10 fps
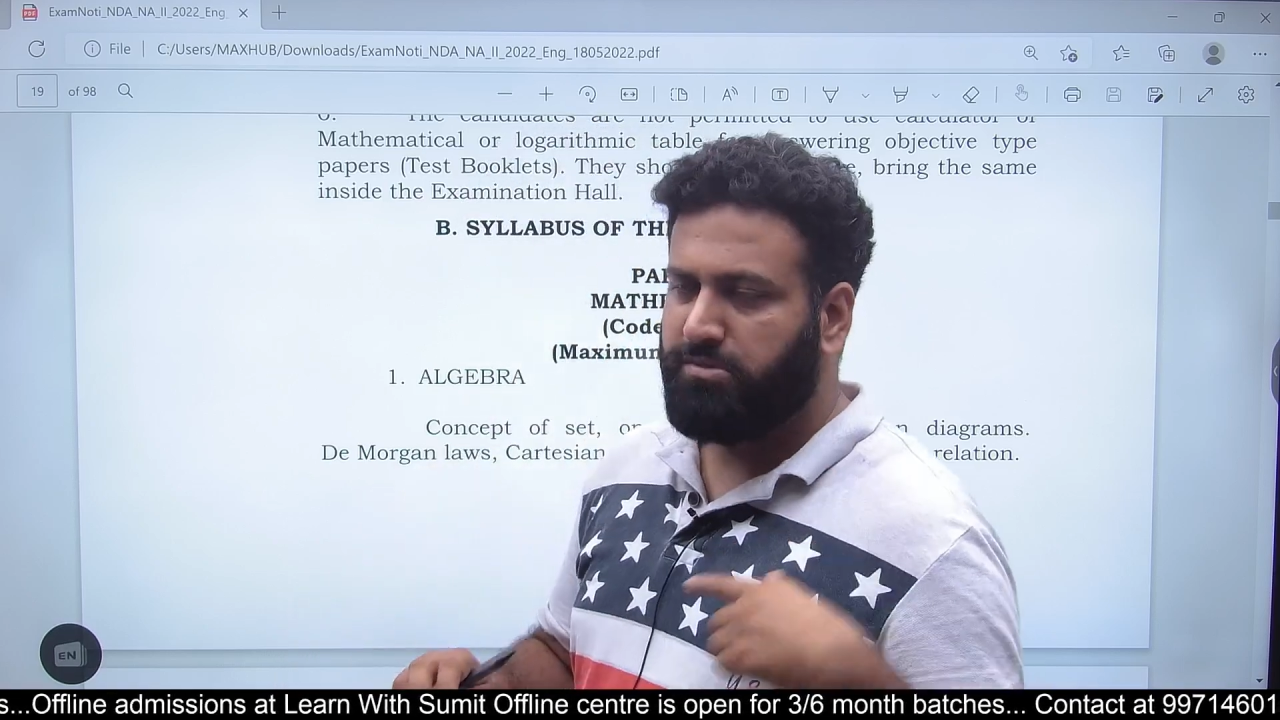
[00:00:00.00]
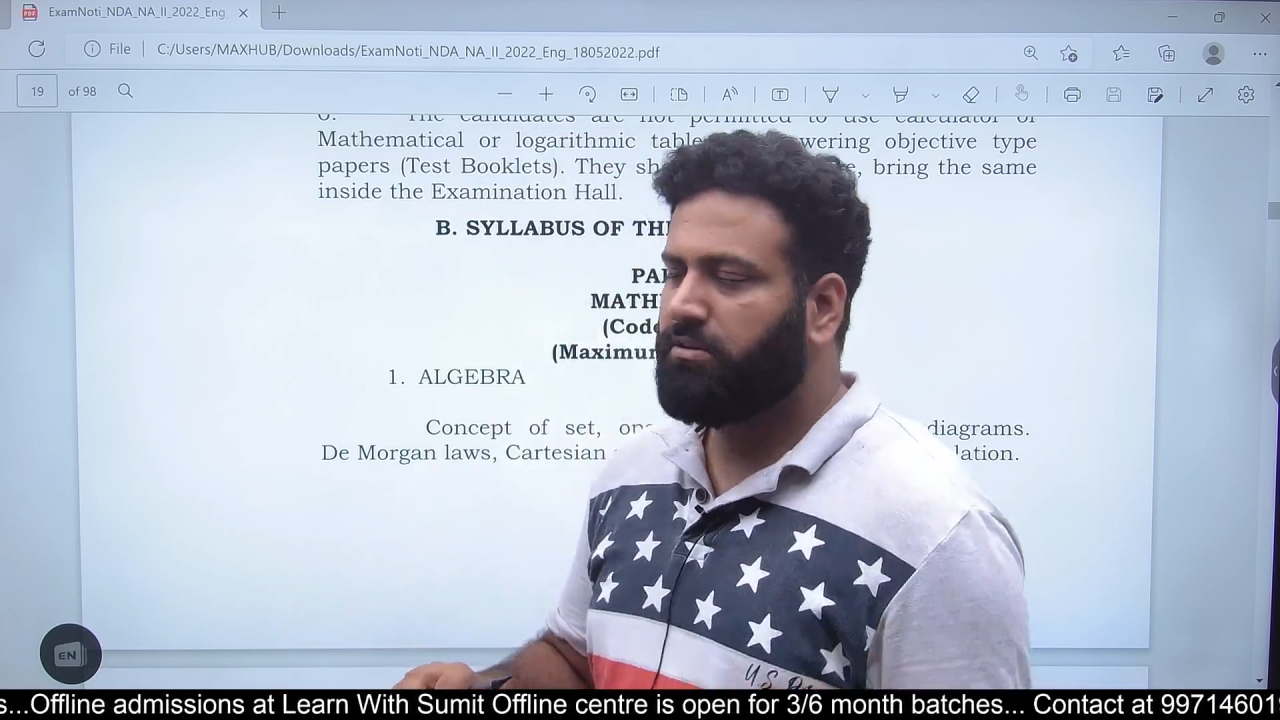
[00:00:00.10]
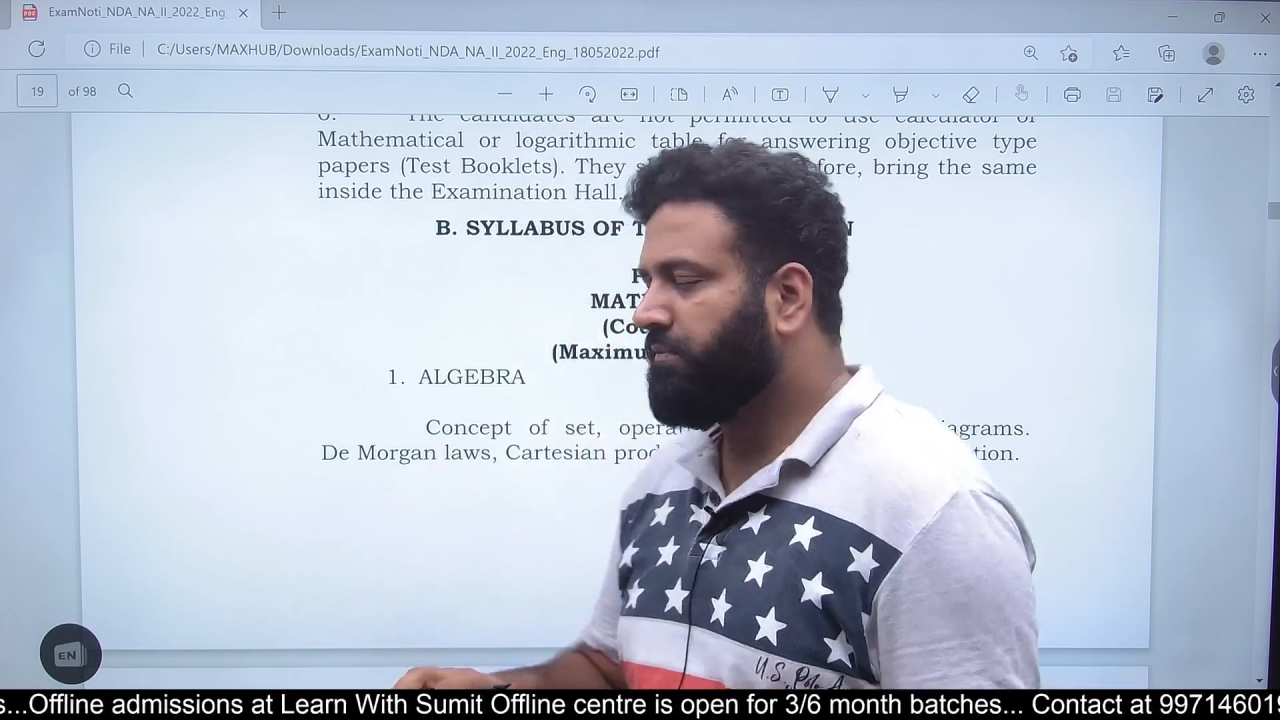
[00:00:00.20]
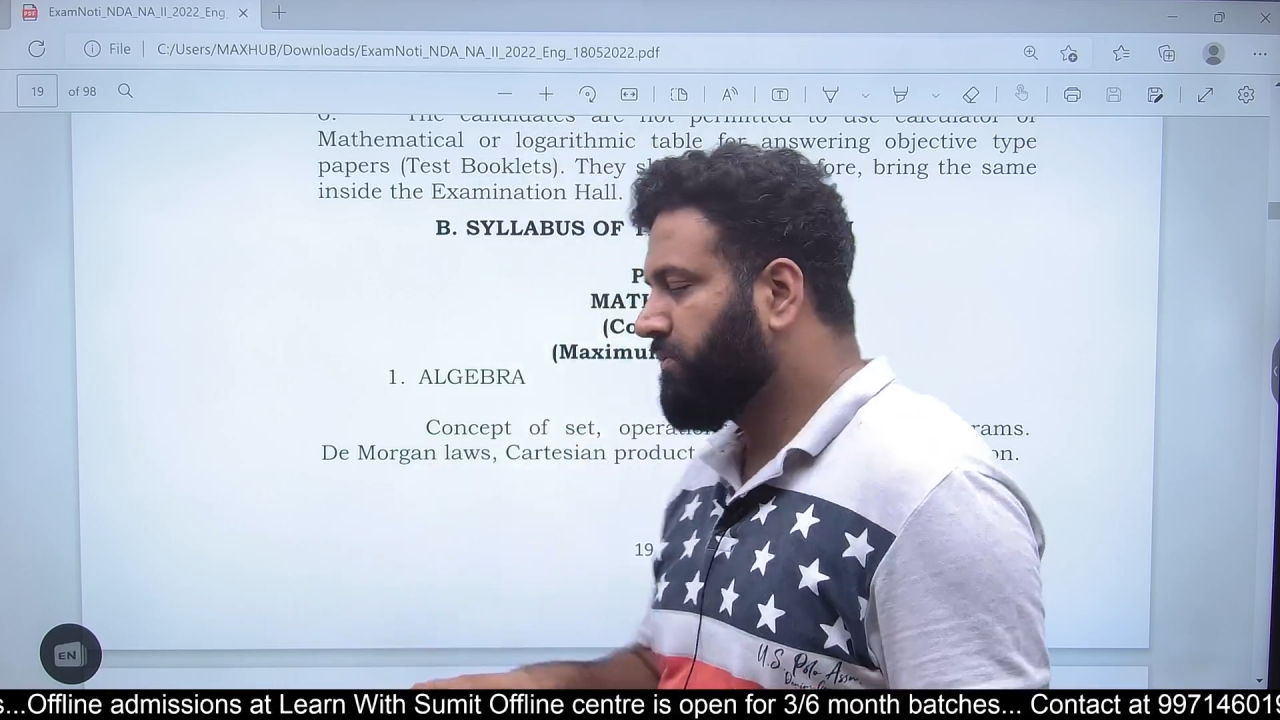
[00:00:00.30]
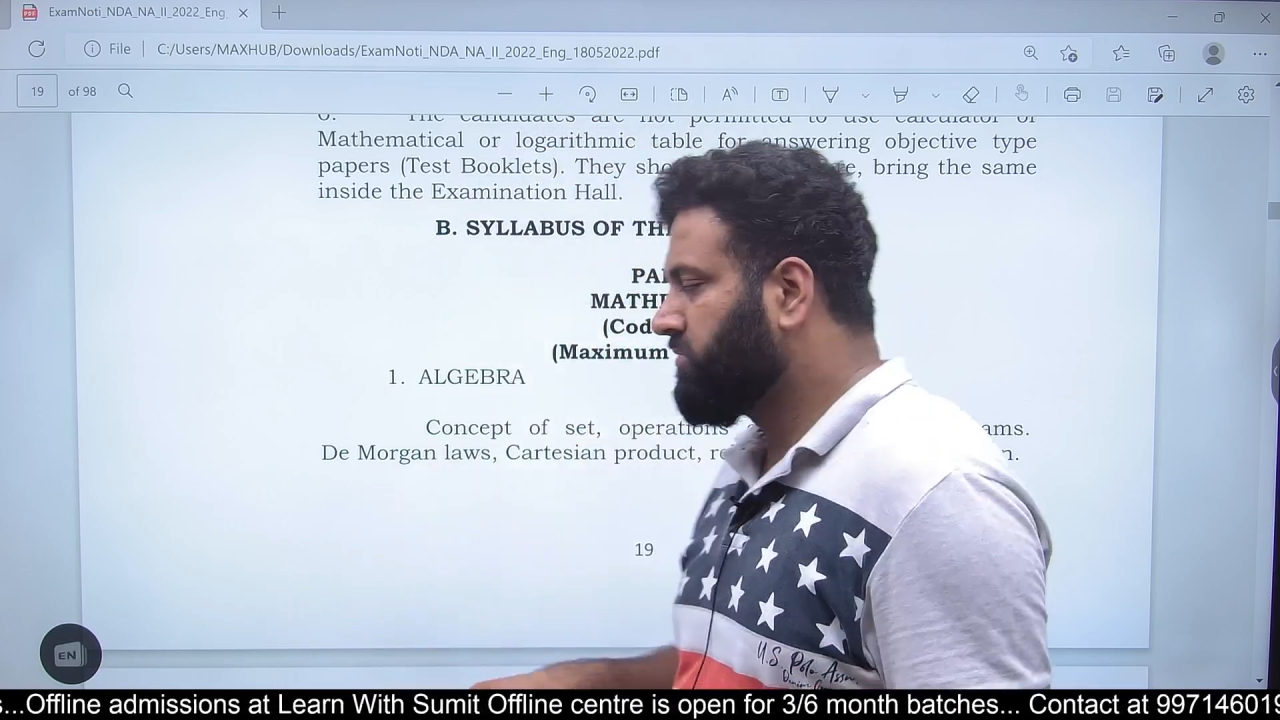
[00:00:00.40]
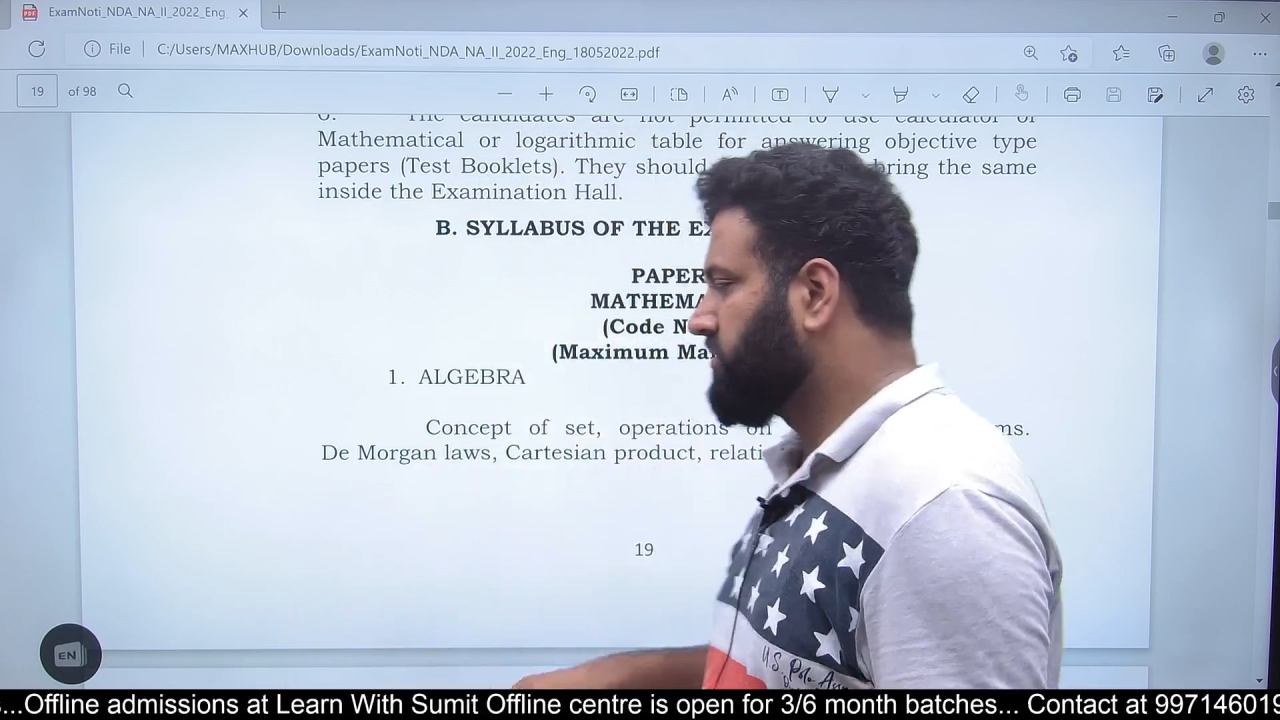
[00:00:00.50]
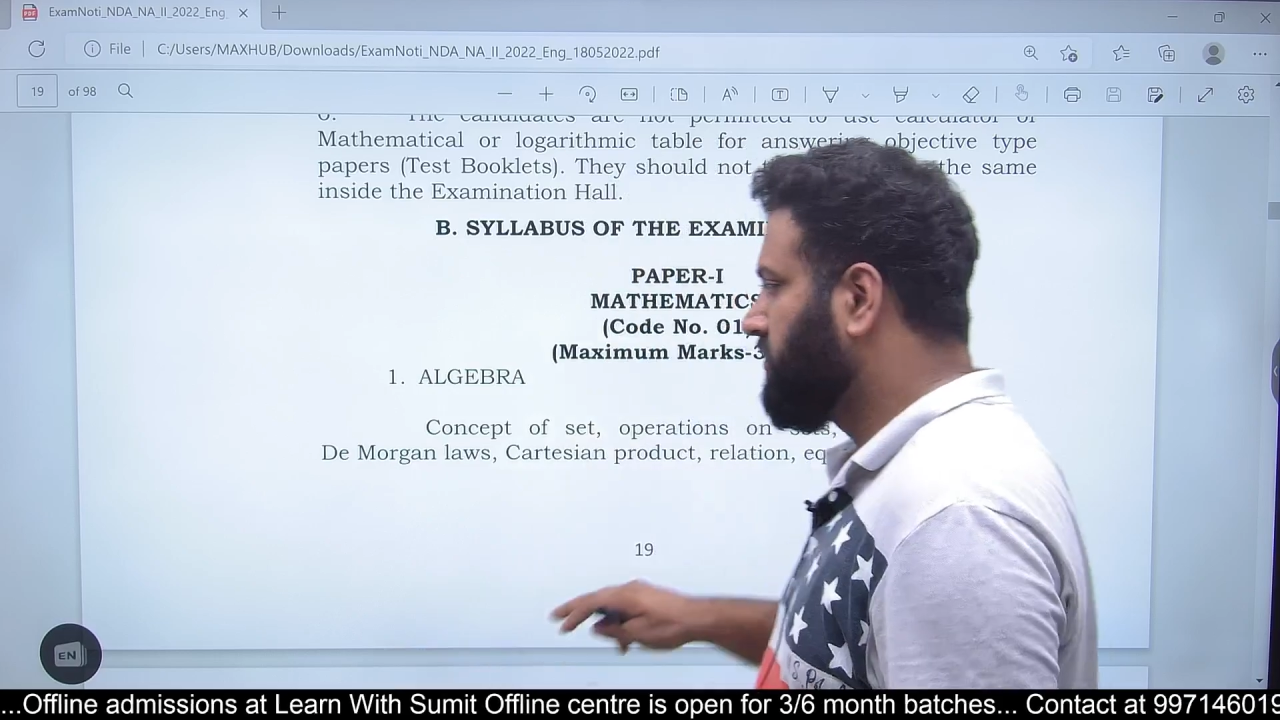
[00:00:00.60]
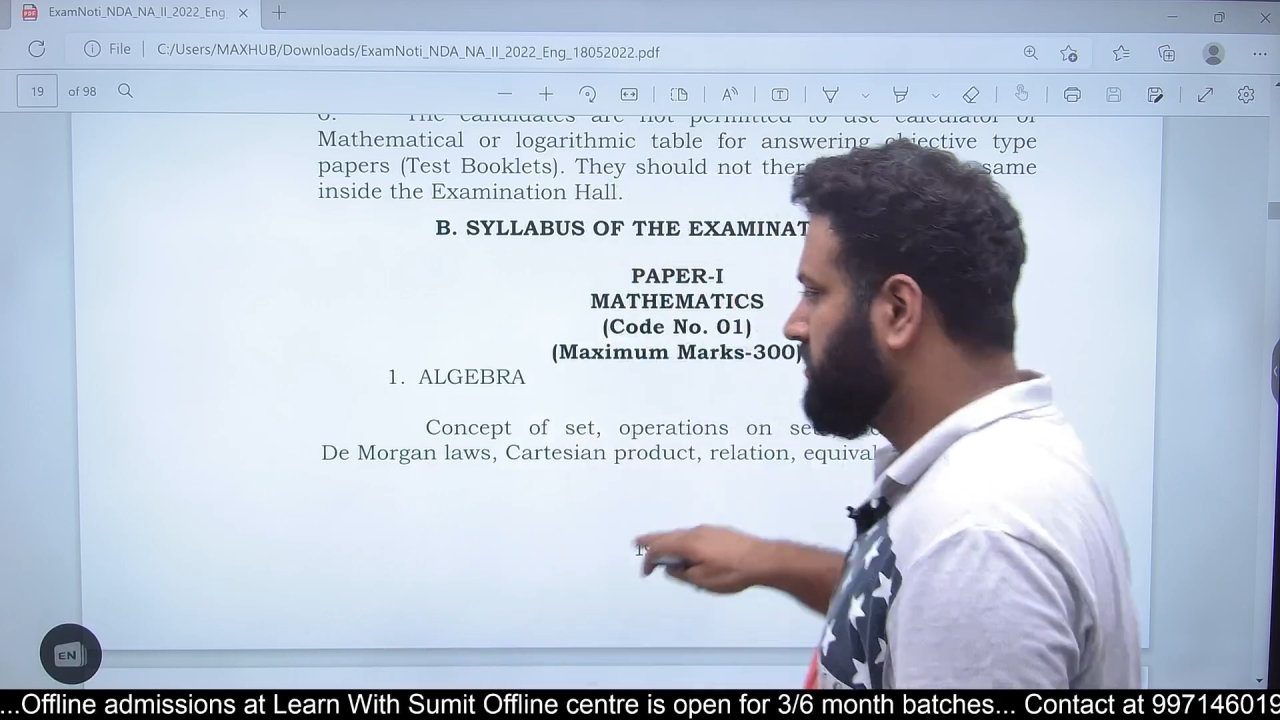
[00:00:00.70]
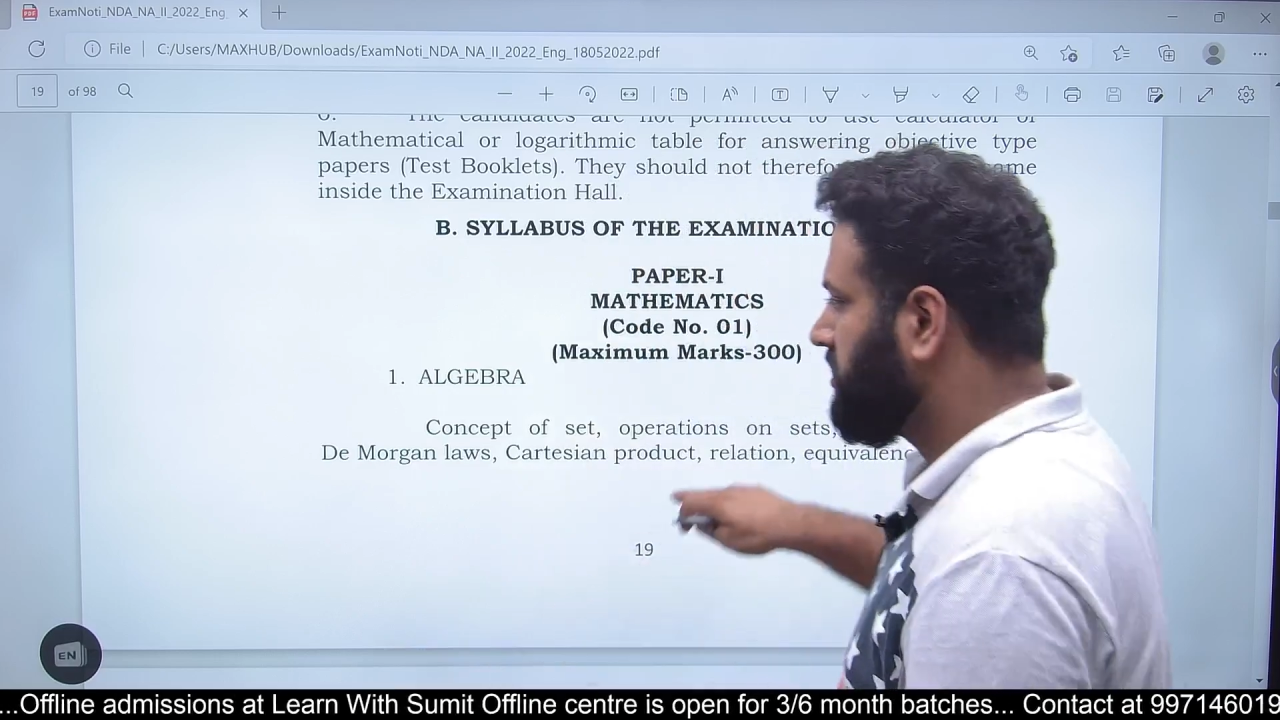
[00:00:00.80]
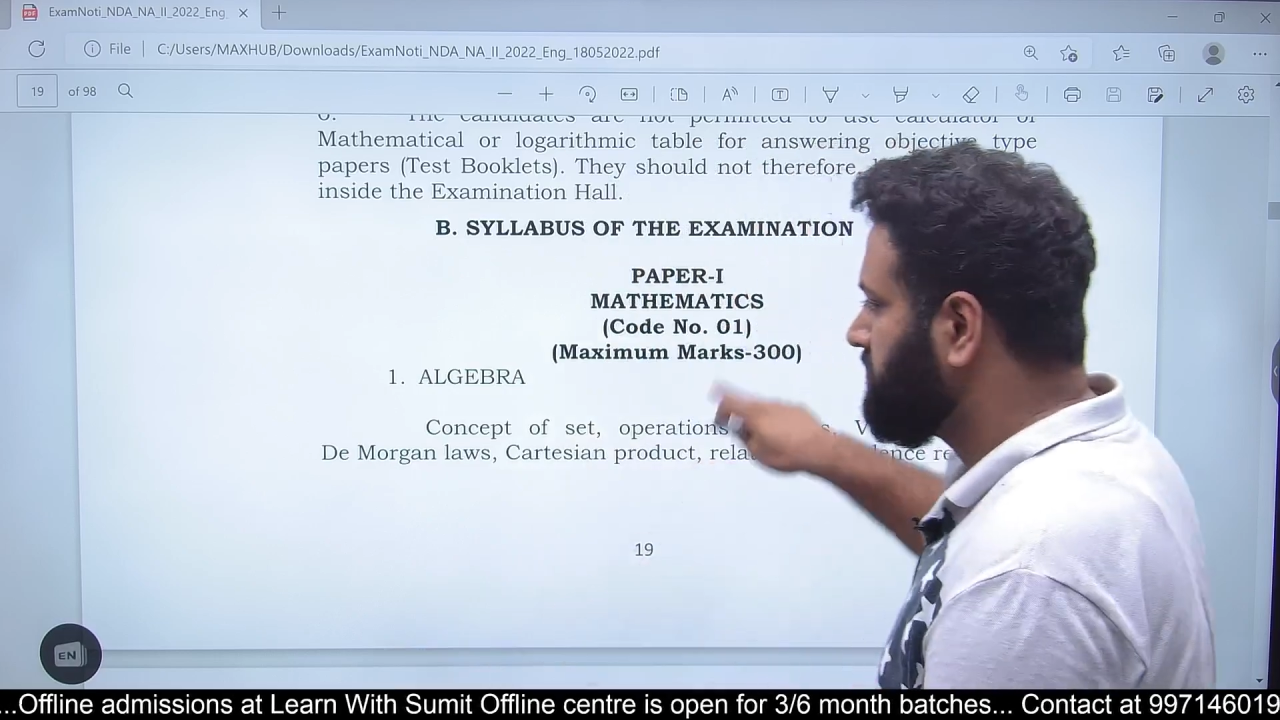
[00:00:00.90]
कंफ्यूज नहीं होता इसमें